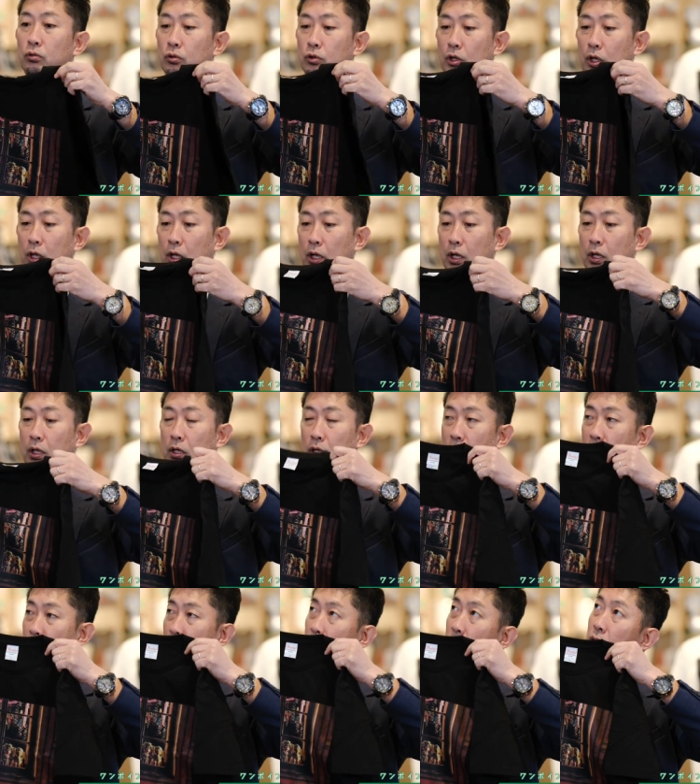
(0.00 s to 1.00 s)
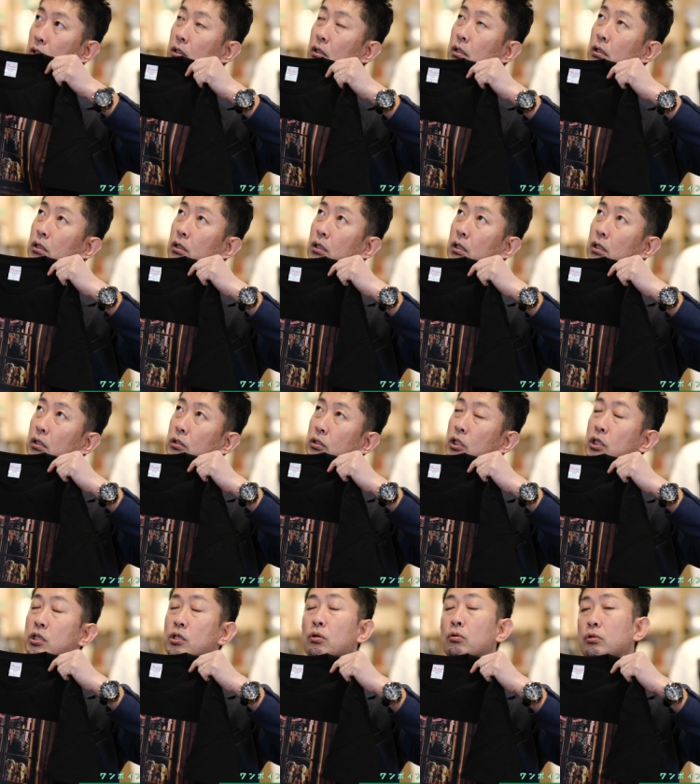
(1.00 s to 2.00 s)
て、
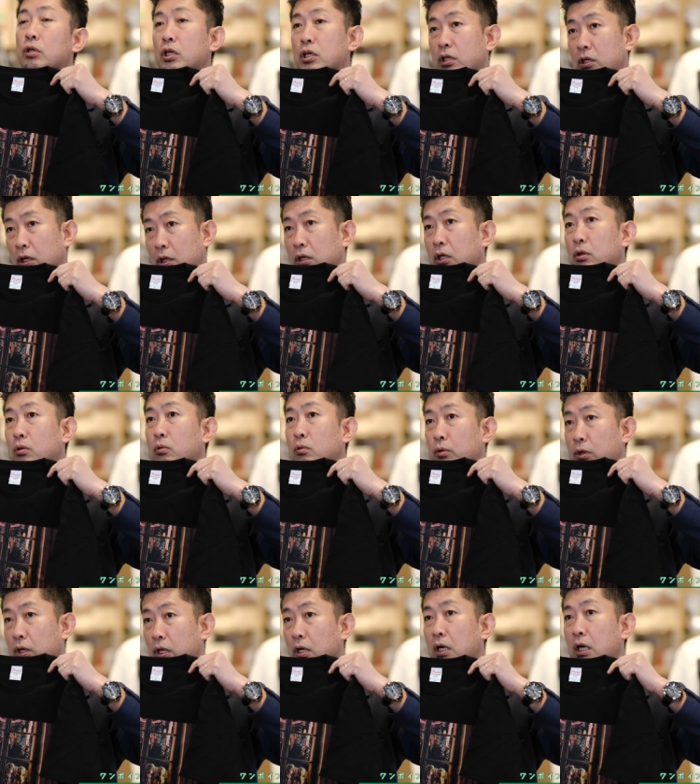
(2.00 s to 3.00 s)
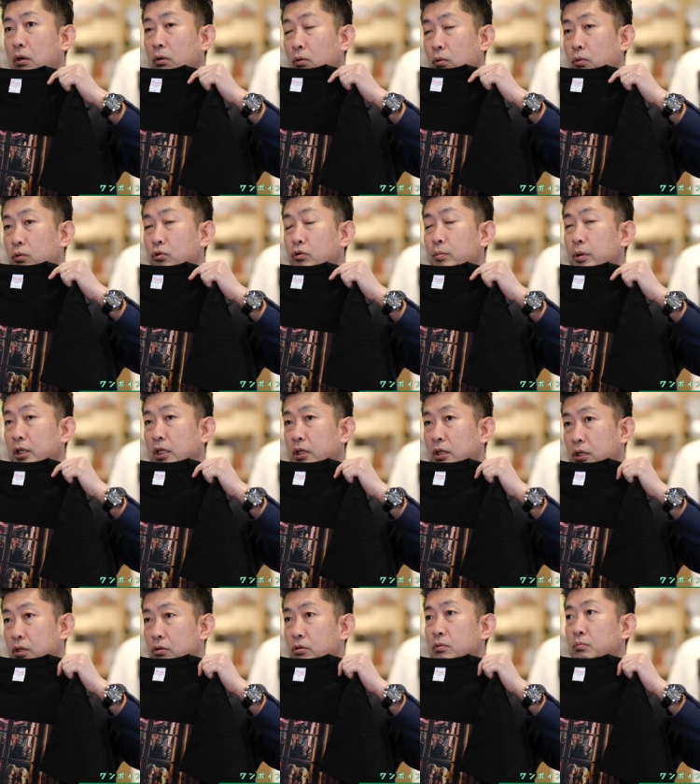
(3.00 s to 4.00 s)
人形劇が結構ね、あの、有名だっ
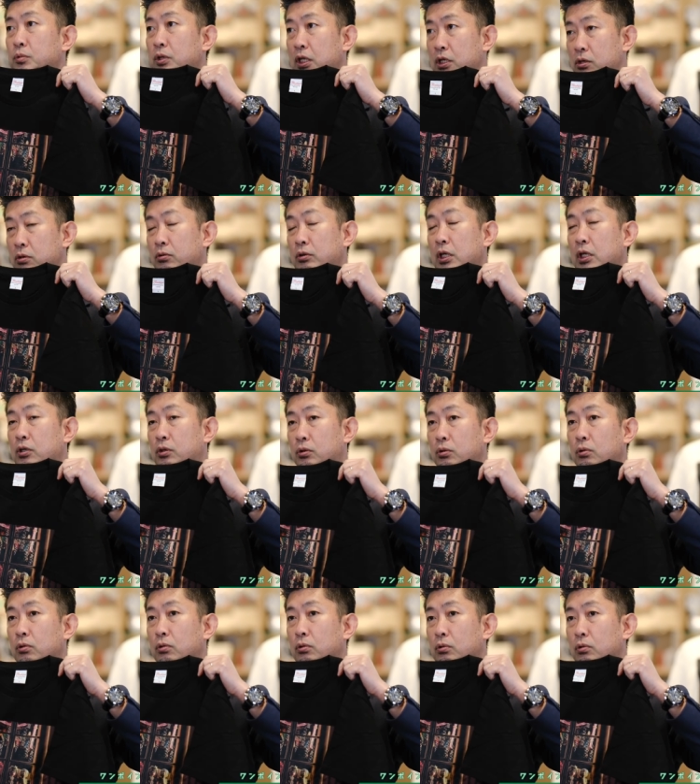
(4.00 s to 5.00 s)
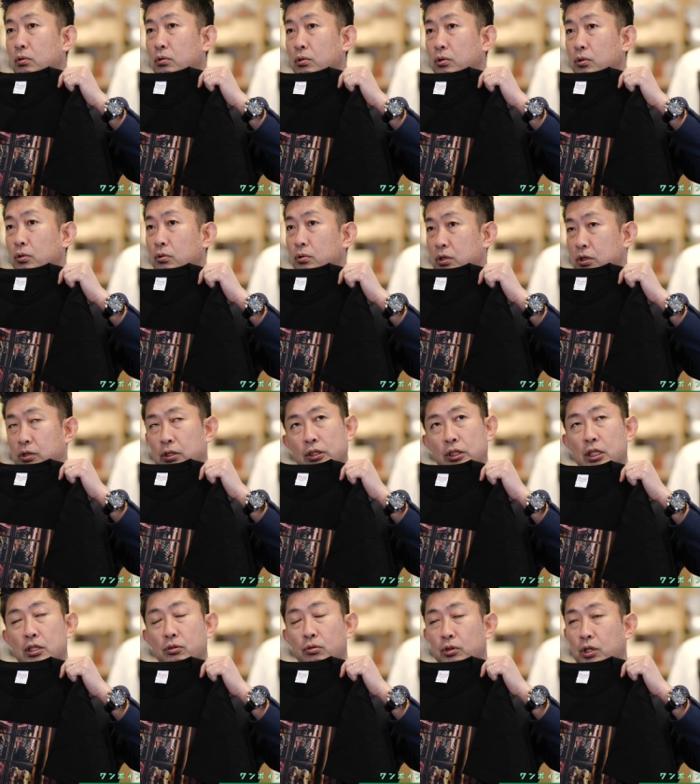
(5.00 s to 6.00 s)
たりする昔の伝統行事とか
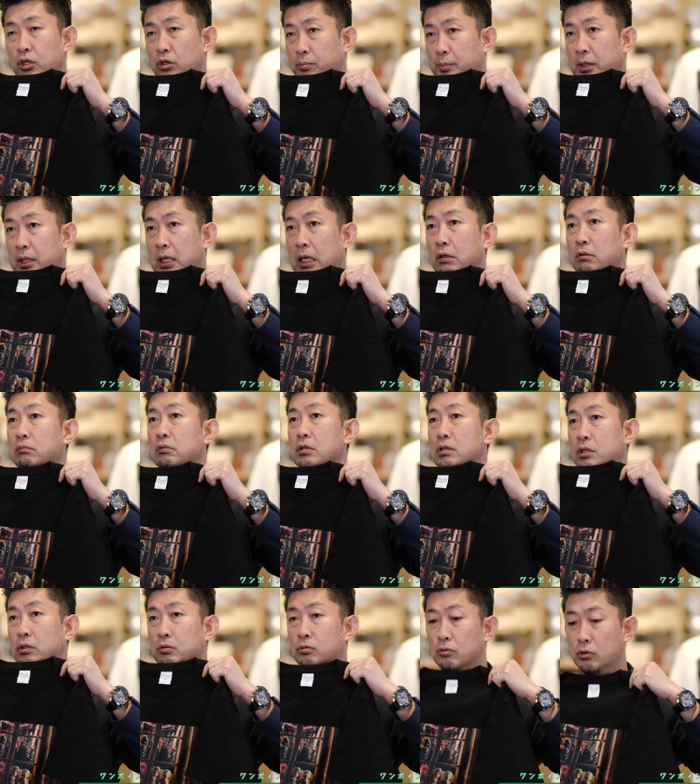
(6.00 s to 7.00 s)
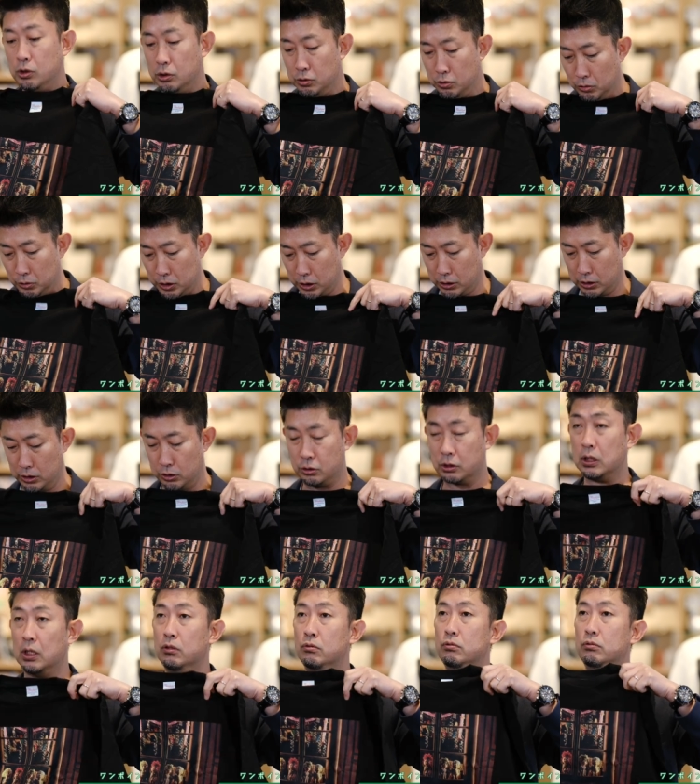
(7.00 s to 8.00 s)
伝統芸能みたいなのがあるんですけど、その人形劇に
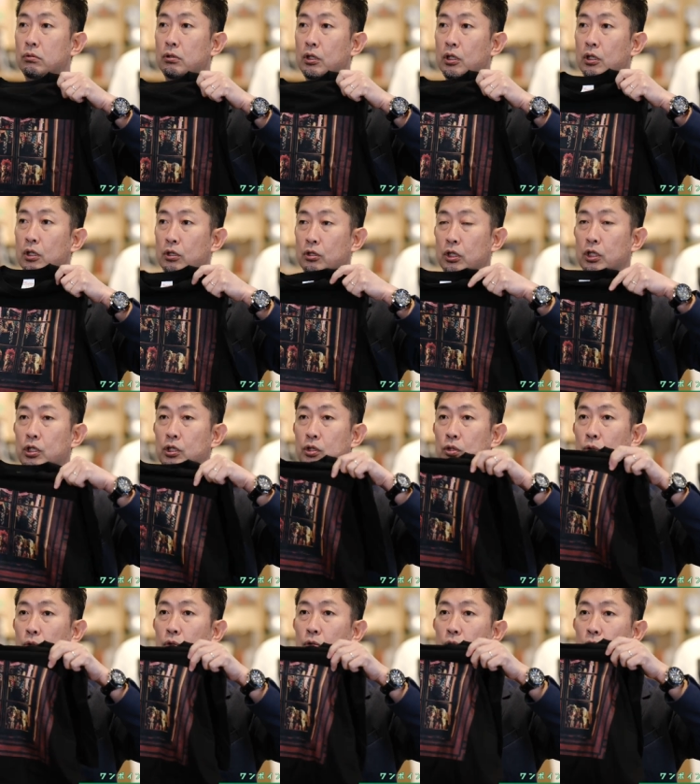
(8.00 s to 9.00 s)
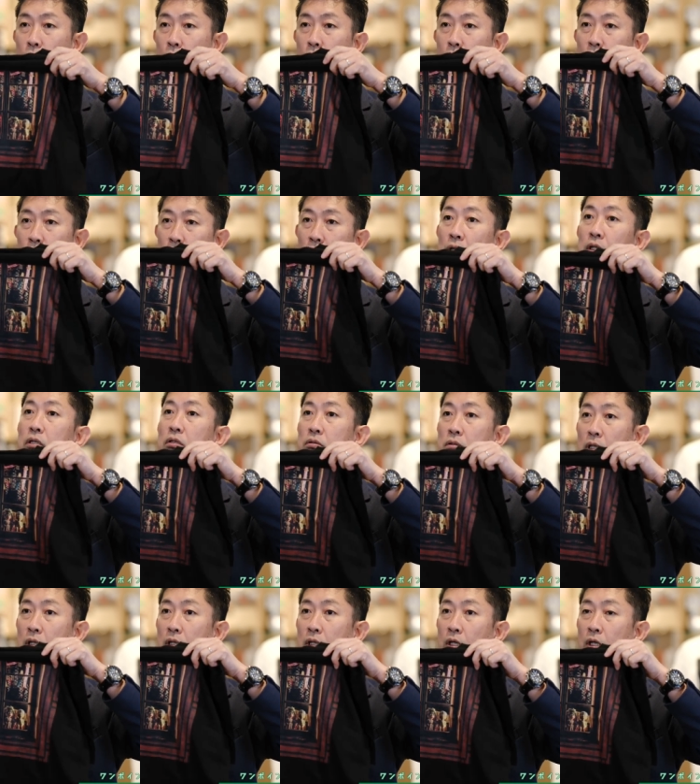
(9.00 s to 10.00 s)
使う人形なんです
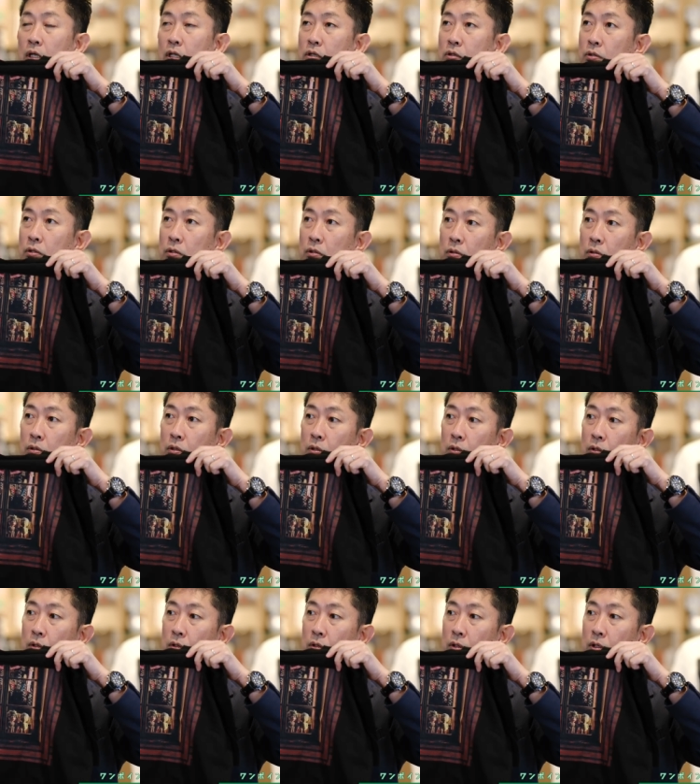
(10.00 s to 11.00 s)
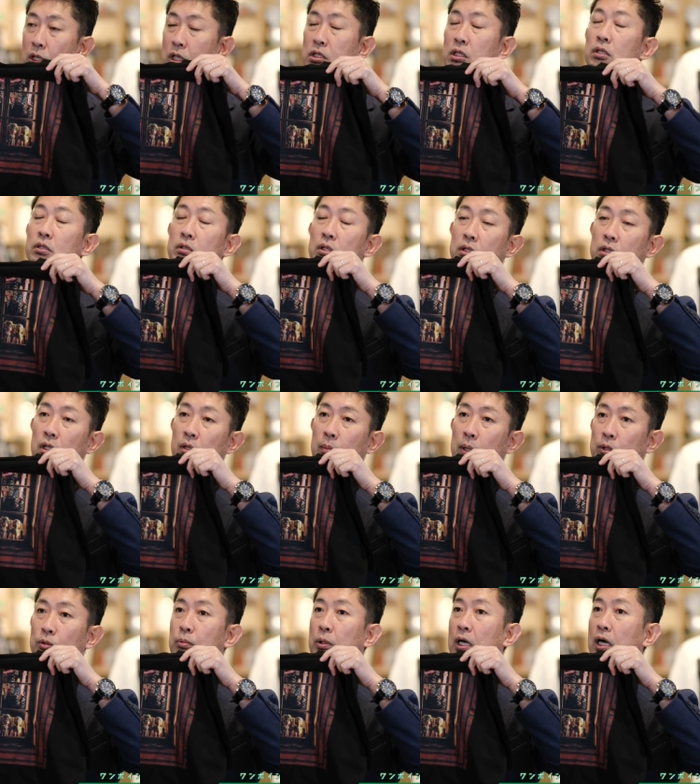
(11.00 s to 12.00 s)
ね。それを飾っていた
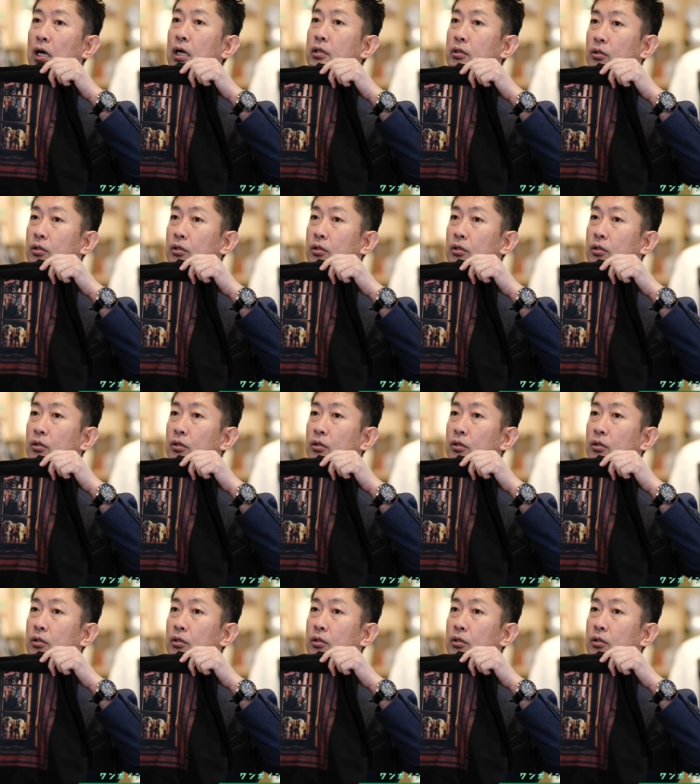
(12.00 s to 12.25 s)
窓場があっ